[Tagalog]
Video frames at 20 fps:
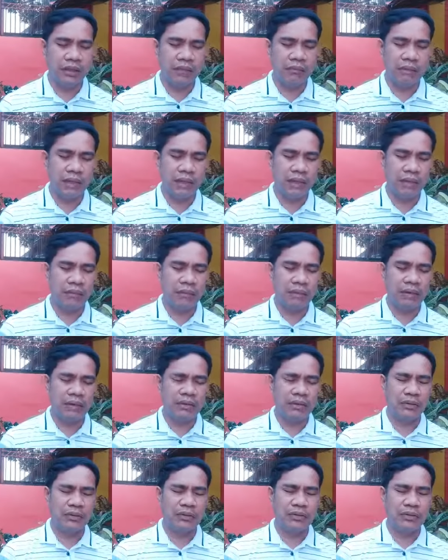para
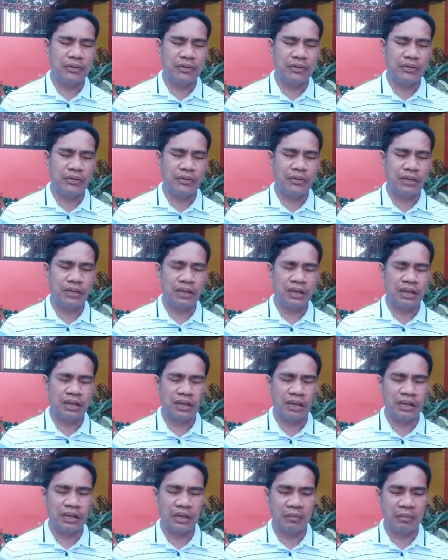Panginoon
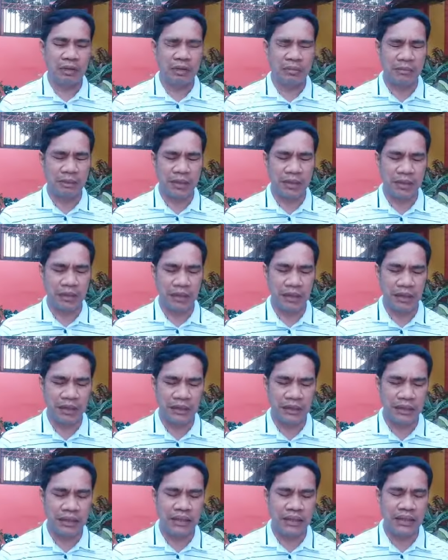isustina ang mga
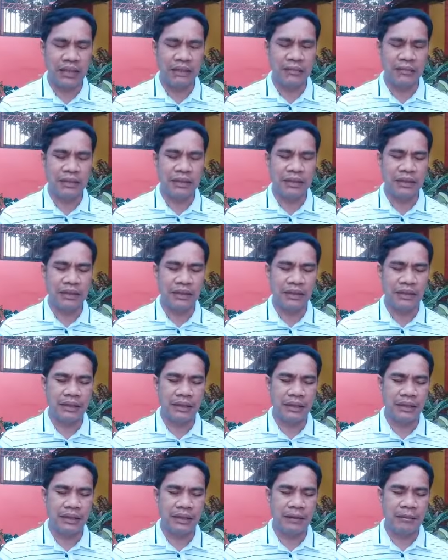pangangailangan namin at
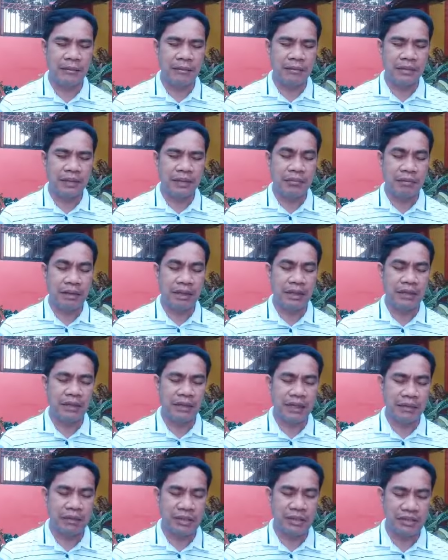uh, ibalik
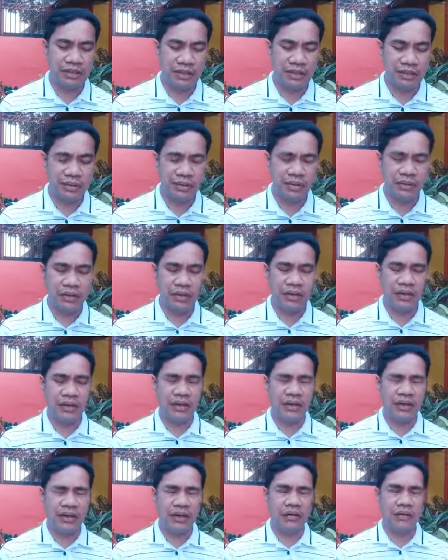namin sa iyo ang
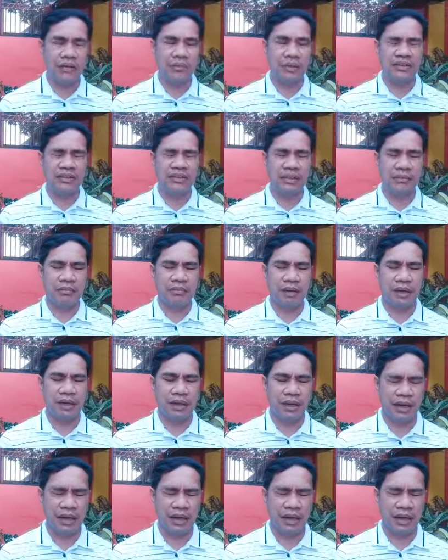uh,
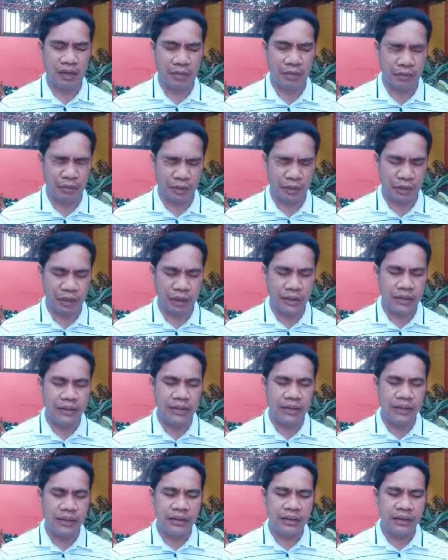pagsamba, ang kapurihan.
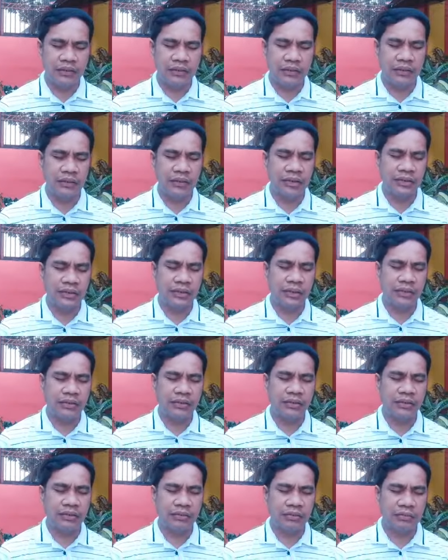Sa oras na
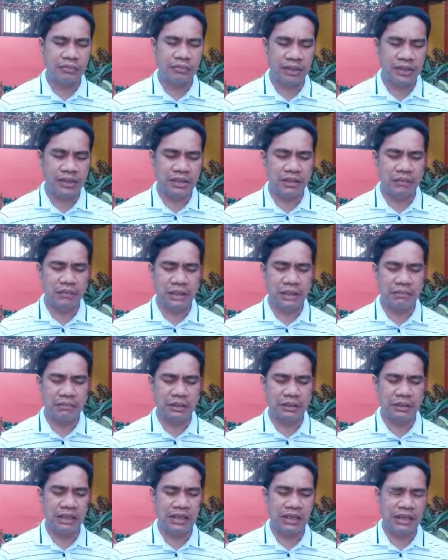ito, minsan pa
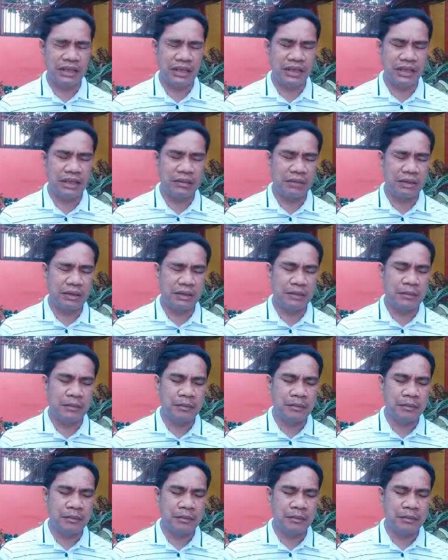panalangin namin